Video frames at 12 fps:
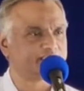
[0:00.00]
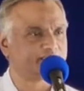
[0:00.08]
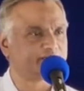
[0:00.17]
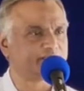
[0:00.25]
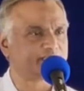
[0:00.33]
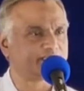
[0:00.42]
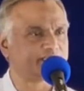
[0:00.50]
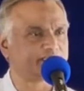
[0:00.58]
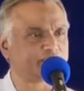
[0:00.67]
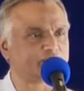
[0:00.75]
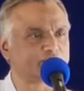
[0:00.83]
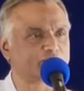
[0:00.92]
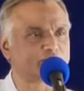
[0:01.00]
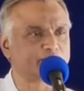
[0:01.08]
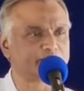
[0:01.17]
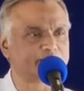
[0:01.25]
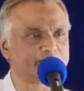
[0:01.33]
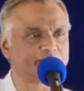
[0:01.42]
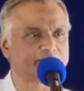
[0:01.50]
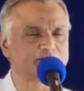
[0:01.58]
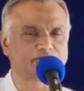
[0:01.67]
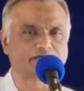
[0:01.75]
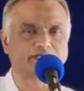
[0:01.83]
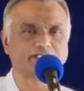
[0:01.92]
దేవునికి నేను నల్లకును
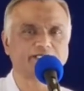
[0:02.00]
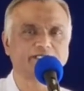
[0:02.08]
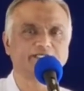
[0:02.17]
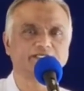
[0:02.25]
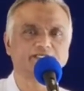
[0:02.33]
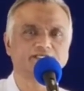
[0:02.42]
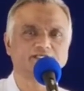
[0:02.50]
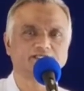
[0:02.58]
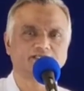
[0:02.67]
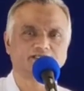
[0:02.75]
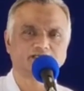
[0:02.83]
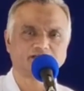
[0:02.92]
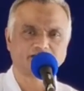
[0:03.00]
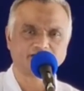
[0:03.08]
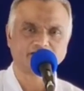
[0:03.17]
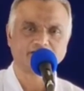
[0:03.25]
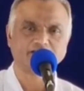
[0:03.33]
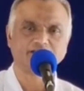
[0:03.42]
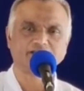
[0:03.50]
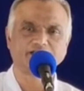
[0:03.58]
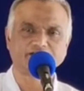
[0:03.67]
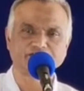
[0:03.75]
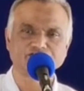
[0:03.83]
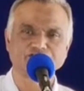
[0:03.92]
మధ్యవర్తి ఒక్కడే ఆయనే
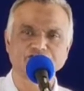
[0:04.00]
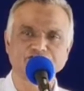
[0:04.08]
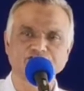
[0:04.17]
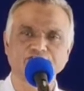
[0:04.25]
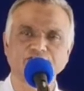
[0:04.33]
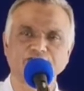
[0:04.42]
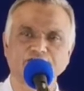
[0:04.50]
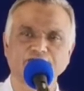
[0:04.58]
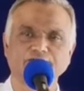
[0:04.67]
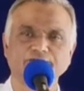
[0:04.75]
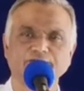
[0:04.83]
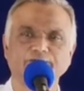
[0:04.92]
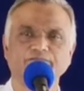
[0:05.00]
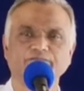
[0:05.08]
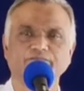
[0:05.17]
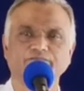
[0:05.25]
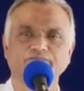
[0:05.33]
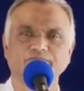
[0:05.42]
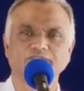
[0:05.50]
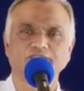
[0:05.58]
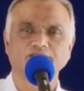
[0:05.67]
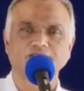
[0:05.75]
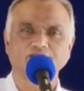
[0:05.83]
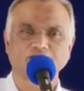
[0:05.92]
క్రీస్తు అన్నారడు
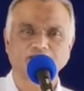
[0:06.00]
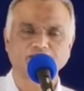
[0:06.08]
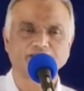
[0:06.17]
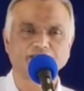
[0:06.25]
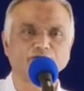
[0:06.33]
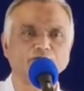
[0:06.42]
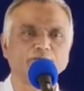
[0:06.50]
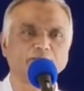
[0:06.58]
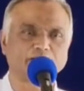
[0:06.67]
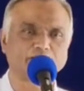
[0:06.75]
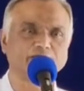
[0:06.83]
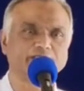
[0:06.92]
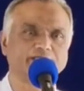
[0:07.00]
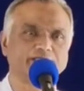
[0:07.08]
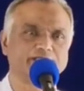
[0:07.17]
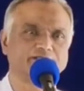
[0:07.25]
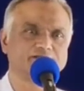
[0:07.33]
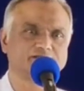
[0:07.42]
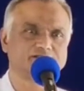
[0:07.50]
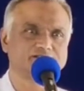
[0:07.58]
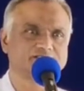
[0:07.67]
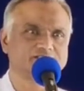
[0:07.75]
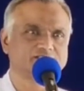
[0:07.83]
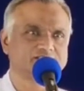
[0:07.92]
కనుక దేవుడు మానవుడయ్యాడు
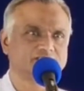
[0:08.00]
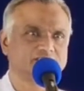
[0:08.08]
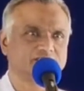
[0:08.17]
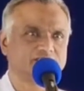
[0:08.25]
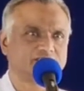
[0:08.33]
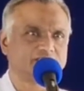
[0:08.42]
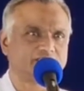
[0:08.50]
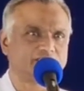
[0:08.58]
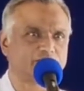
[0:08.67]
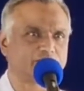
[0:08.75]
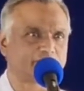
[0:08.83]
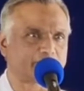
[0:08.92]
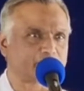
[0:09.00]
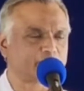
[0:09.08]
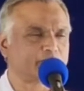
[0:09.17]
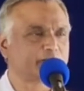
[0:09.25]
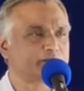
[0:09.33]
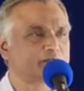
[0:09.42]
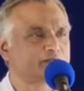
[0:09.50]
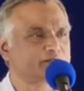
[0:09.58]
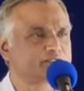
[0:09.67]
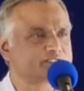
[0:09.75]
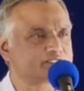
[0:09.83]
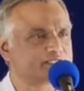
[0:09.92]
దేవుడు మన
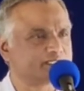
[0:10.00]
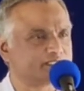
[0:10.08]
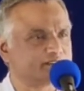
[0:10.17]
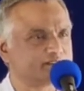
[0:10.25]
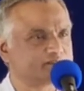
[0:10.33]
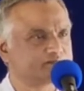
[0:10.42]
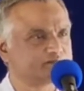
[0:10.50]
రూపంలోనికి వచ్చినాడు